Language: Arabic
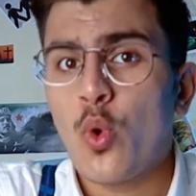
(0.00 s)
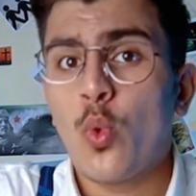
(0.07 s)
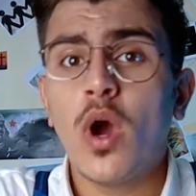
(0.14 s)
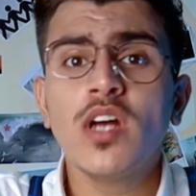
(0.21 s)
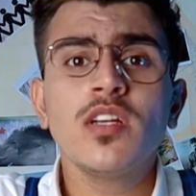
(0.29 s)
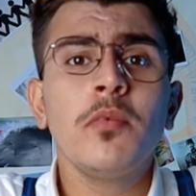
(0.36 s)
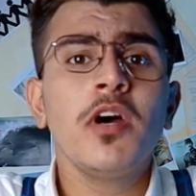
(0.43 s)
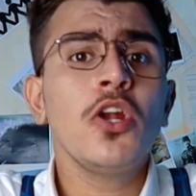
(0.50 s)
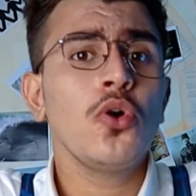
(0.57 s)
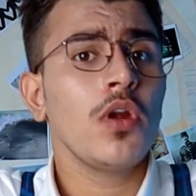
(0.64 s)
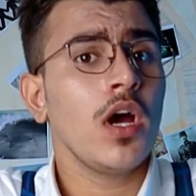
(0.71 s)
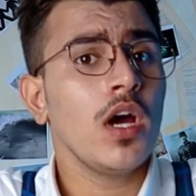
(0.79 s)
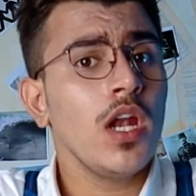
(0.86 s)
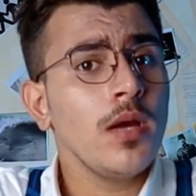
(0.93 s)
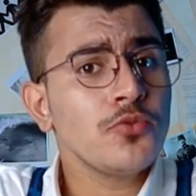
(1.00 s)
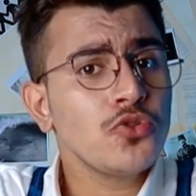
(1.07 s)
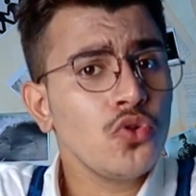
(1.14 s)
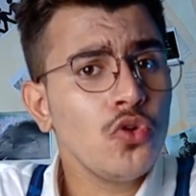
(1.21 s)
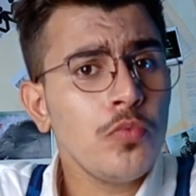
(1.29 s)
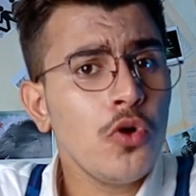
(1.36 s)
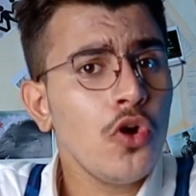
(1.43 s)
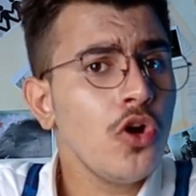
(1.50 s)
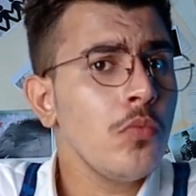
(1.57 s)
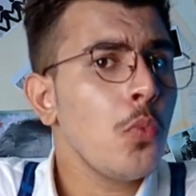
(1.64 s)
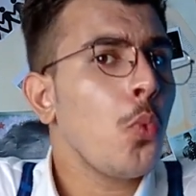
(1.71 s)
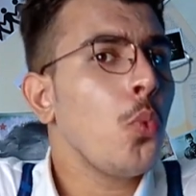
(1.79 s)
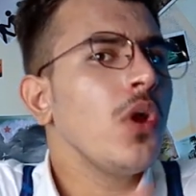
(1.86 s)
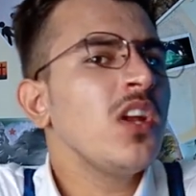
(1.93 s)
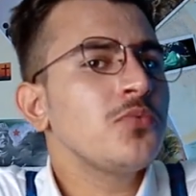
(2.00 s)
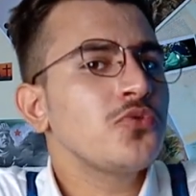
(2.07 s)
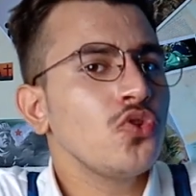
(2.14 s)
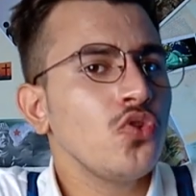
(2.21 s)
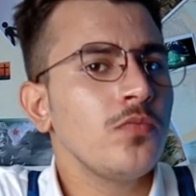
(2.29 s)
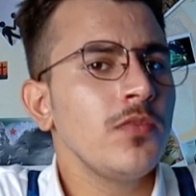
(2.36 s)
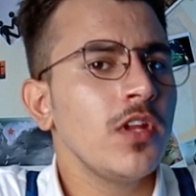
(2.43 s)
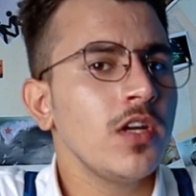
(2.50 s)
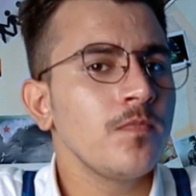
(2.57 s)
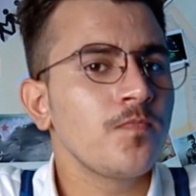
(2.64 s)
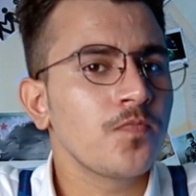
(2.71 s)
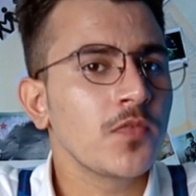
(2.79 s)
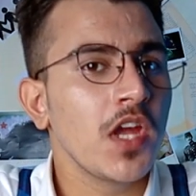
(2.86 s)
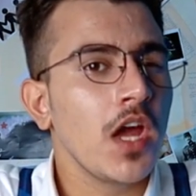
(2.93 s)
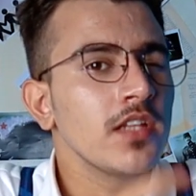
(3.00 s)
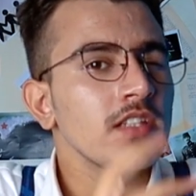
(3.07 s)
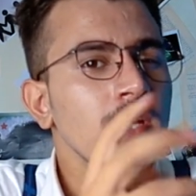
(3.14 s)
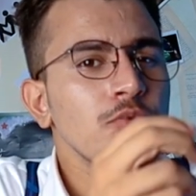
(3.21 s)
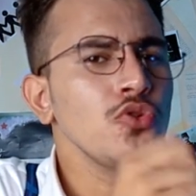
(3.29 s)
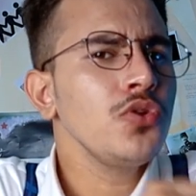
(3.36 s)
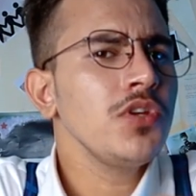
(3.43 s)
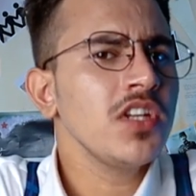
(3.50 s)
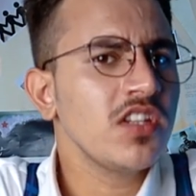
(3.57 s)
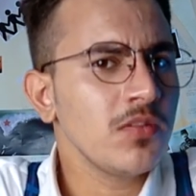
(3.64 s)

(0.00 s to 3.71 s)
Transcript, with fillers: وهذا ما له لا بشعوبهم ولا بشعوبنا طيب شو هي